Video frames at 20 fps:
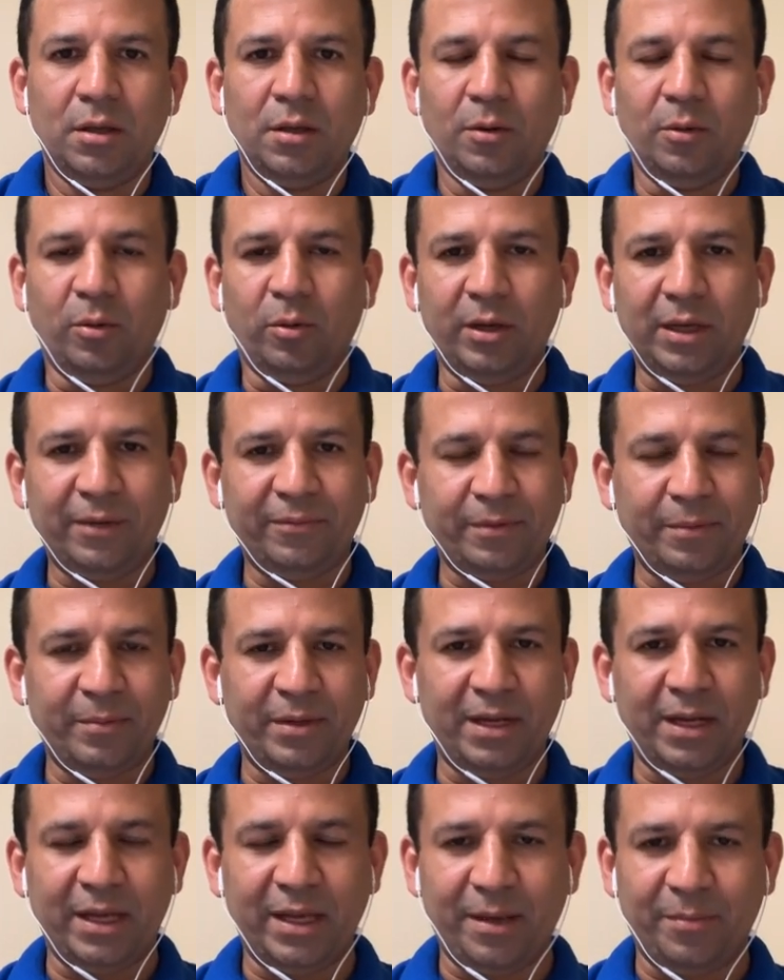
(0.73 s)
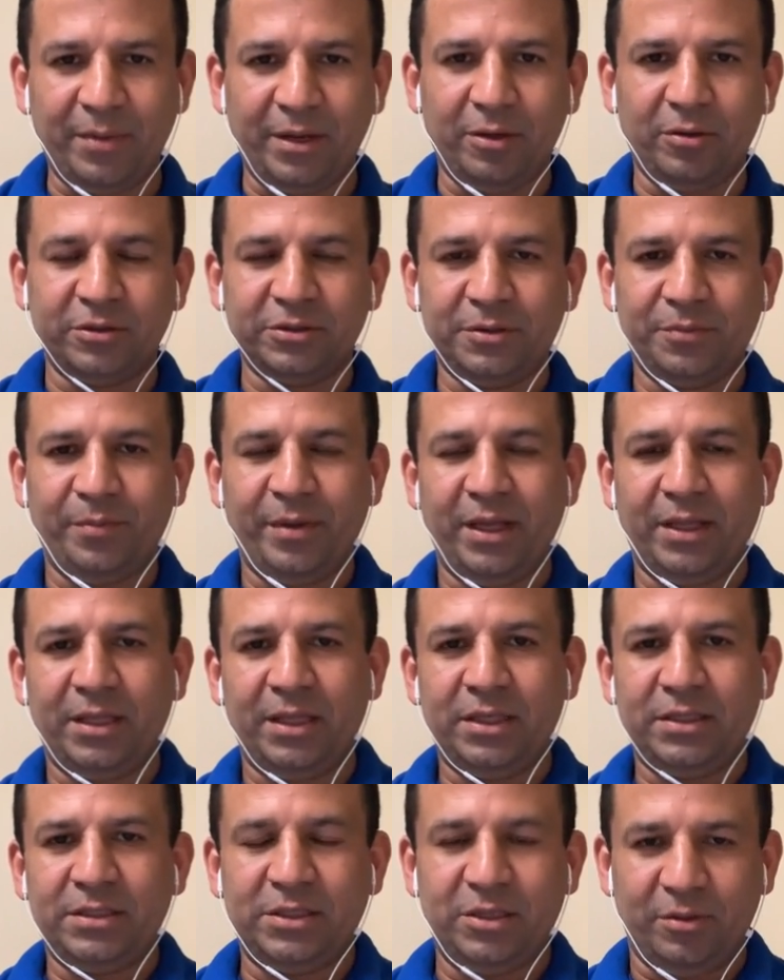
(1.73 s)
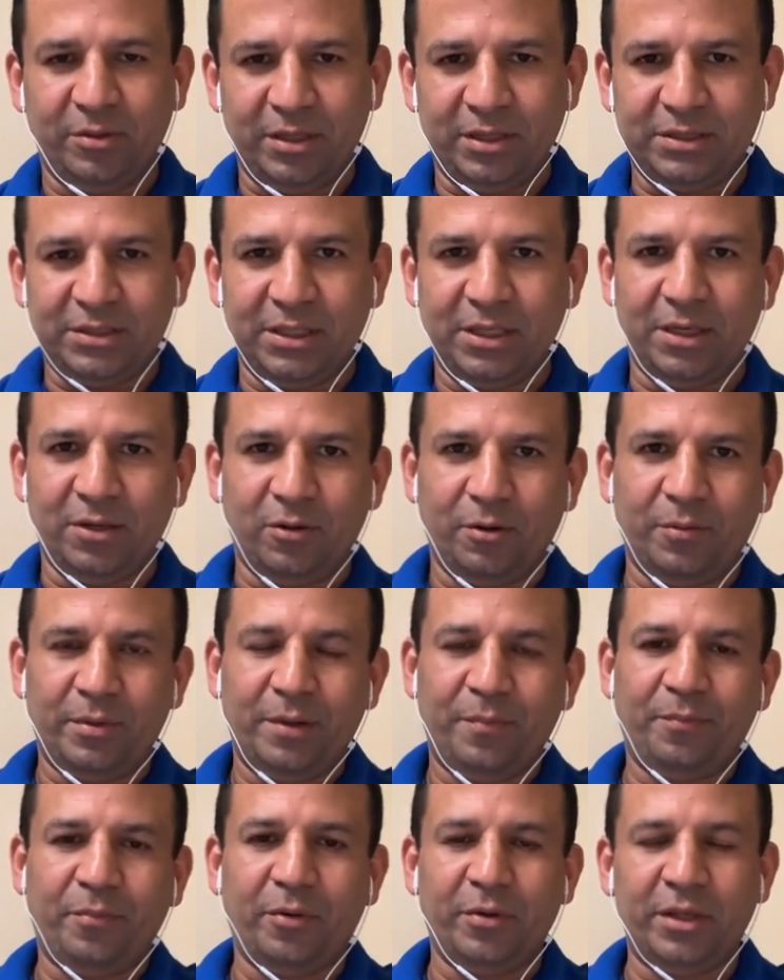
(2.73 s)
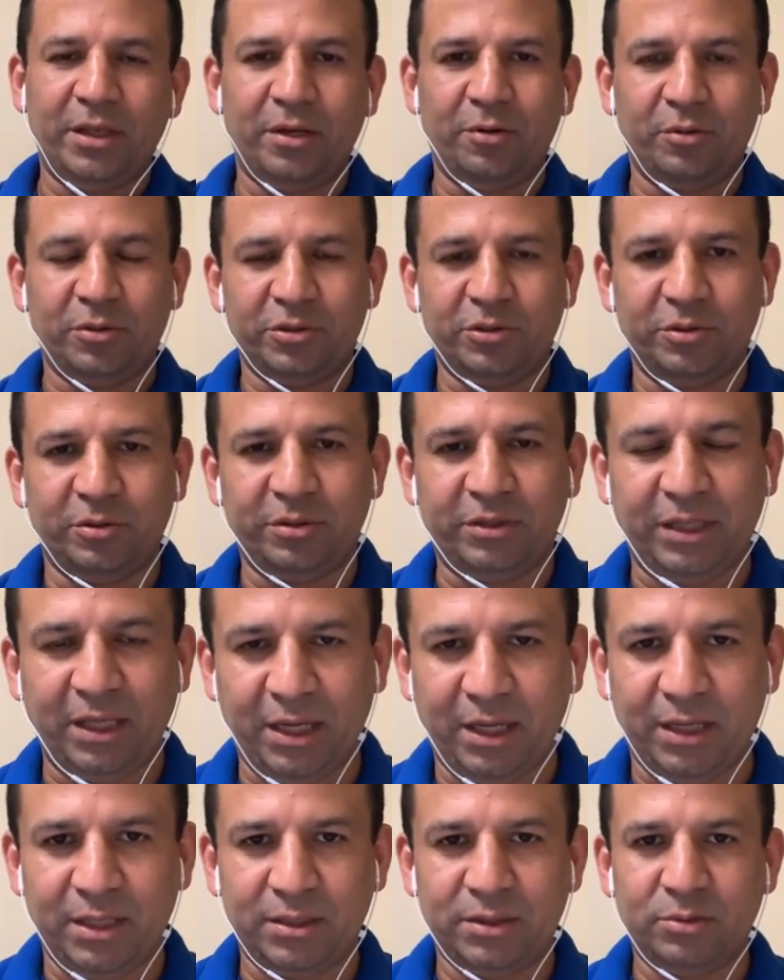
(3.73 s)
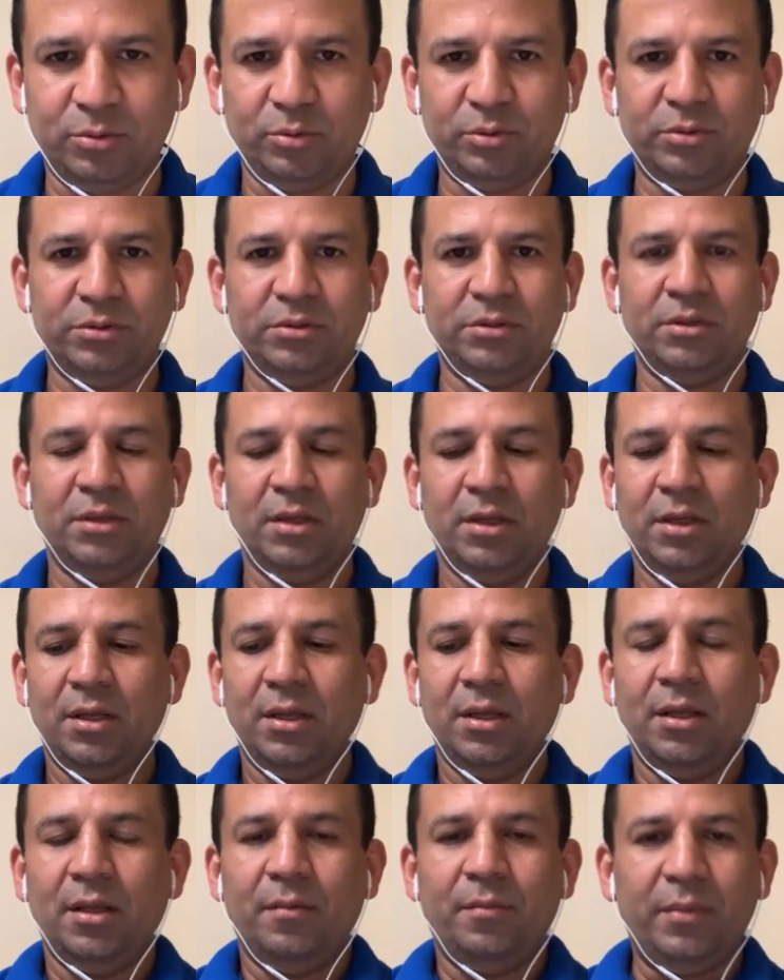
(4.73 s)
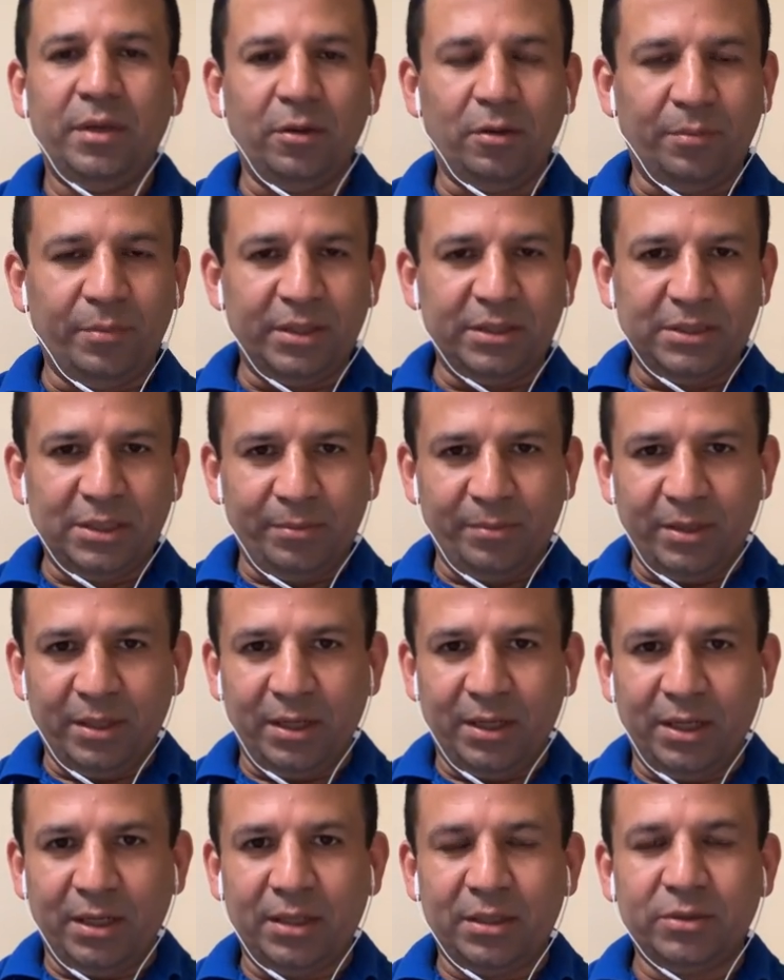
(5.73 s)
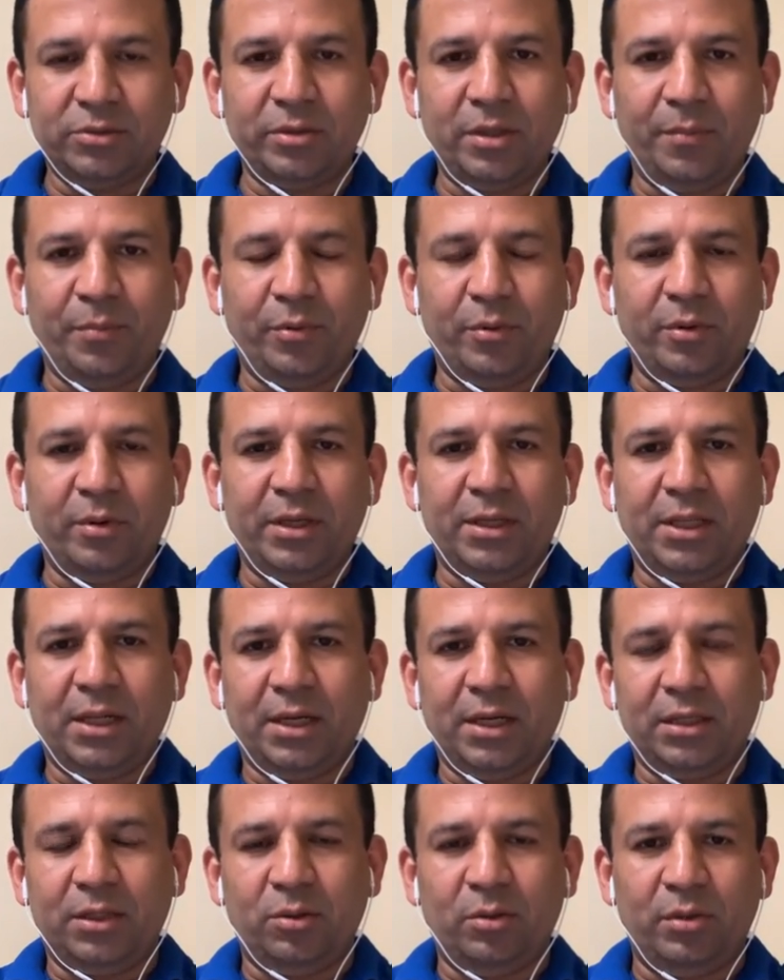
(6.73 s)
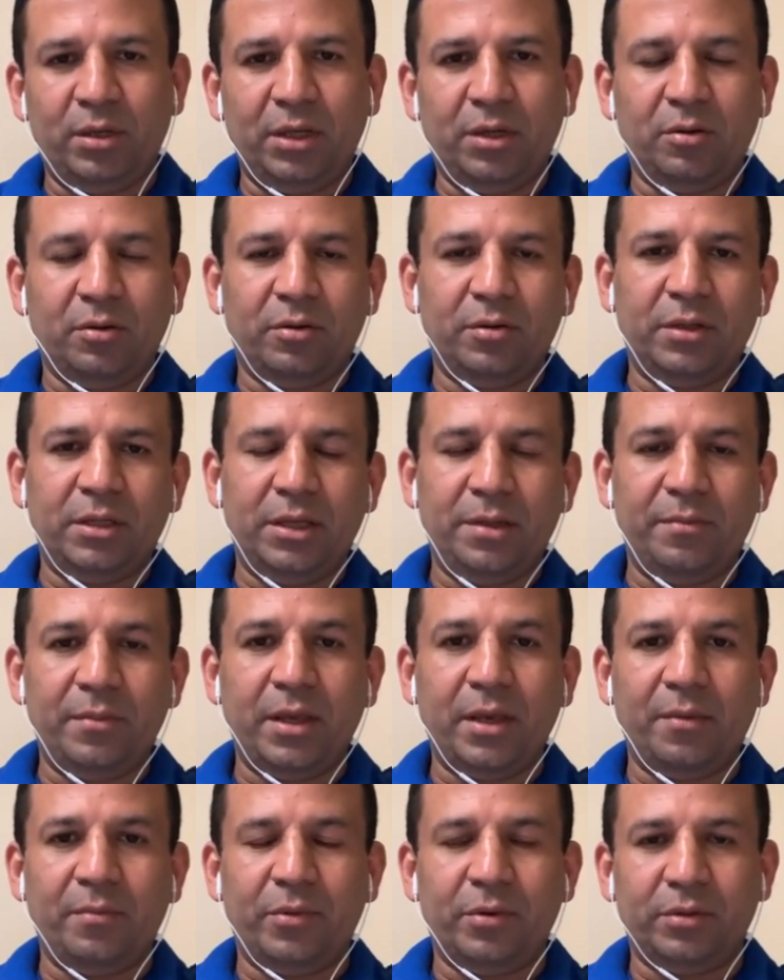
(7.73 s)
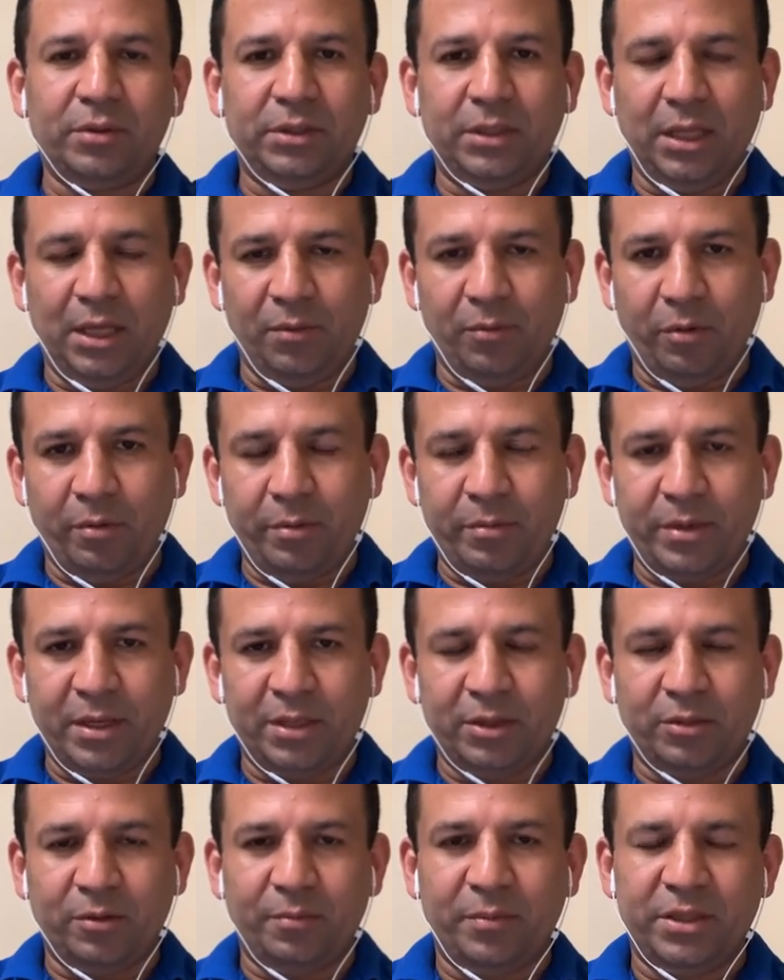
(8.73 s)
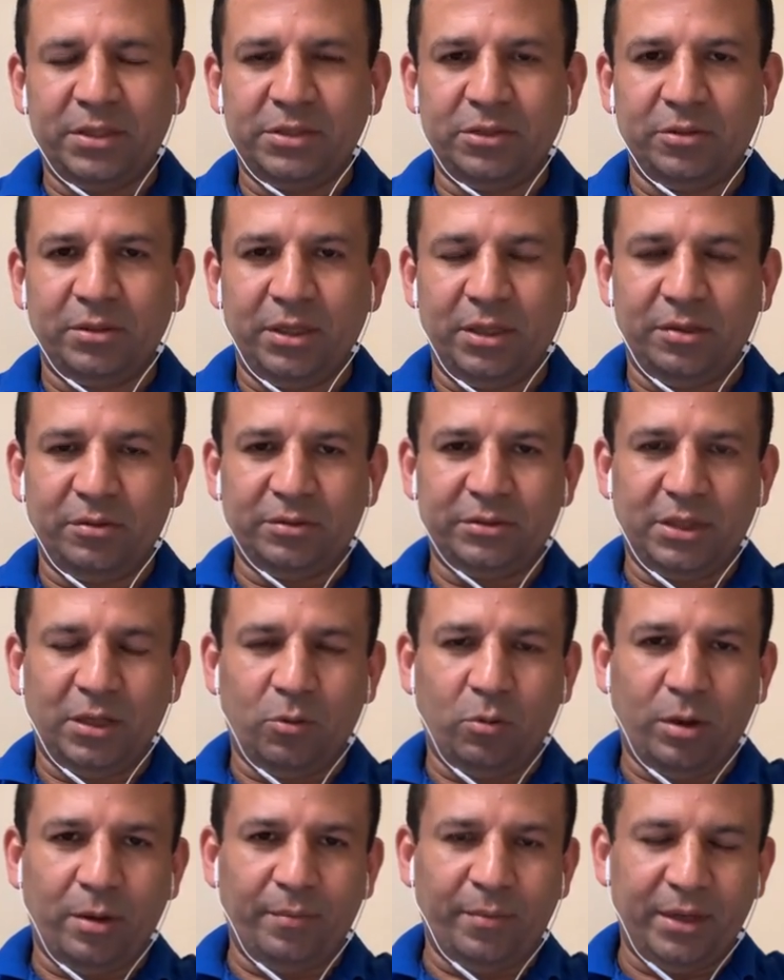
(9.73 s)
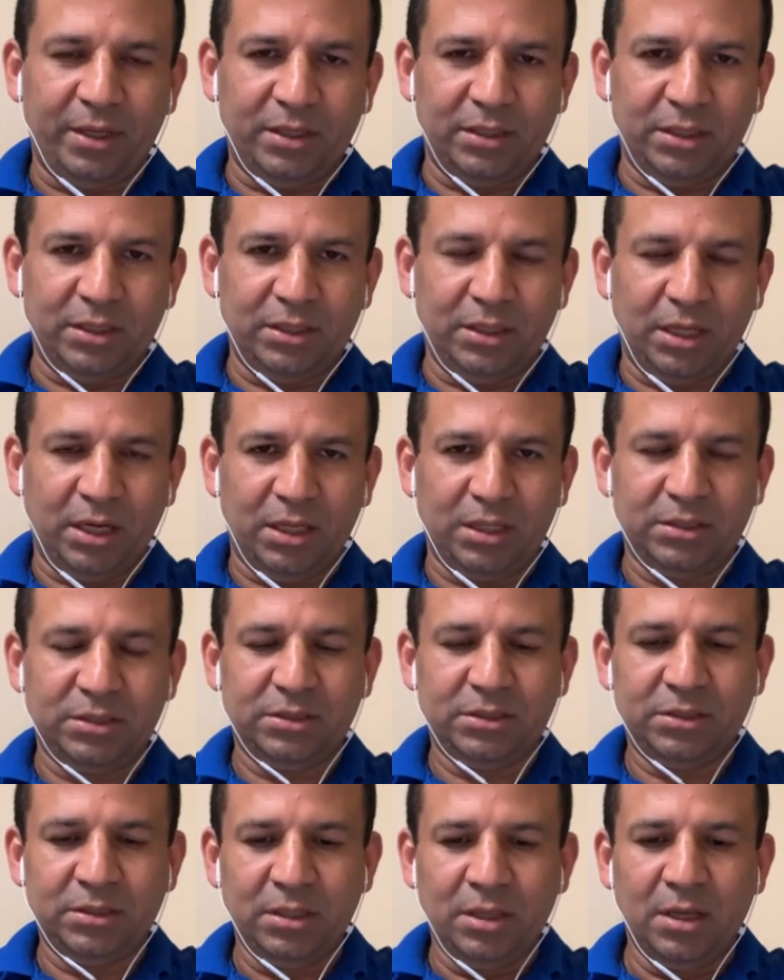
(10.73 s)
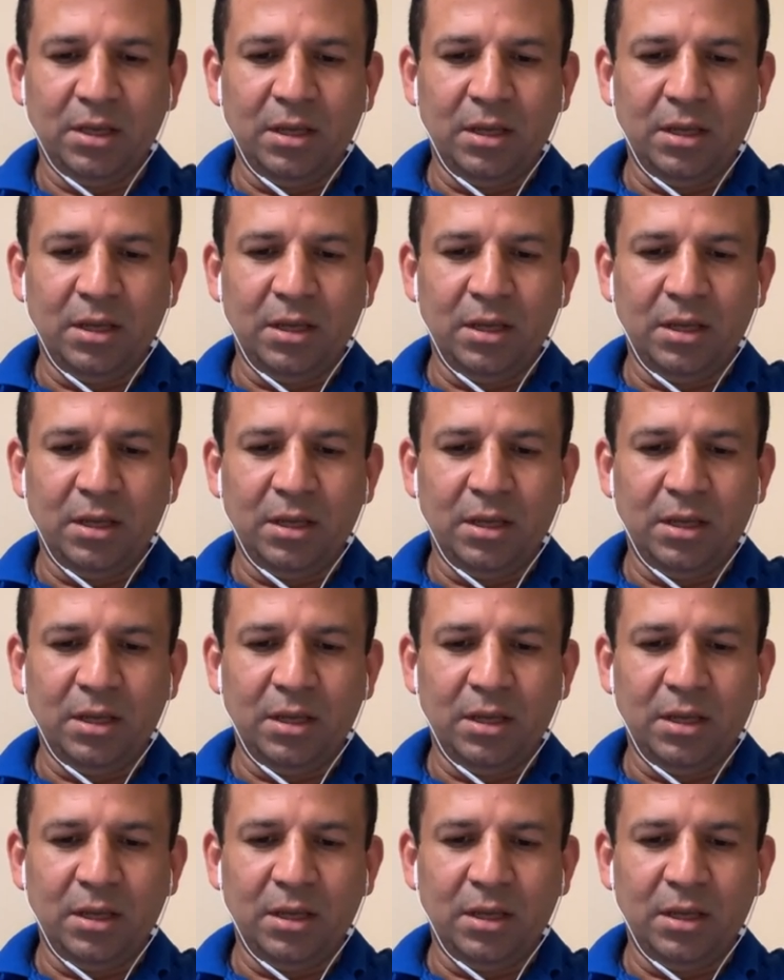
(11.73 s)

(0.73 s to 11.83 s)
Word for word: Hola familia y amigos, bendiciones en el nombre poderoso de Jesús. Mi nombre es Elmer Arana, soy apologeta católico y miembro del movimiento misionero San Juan 23.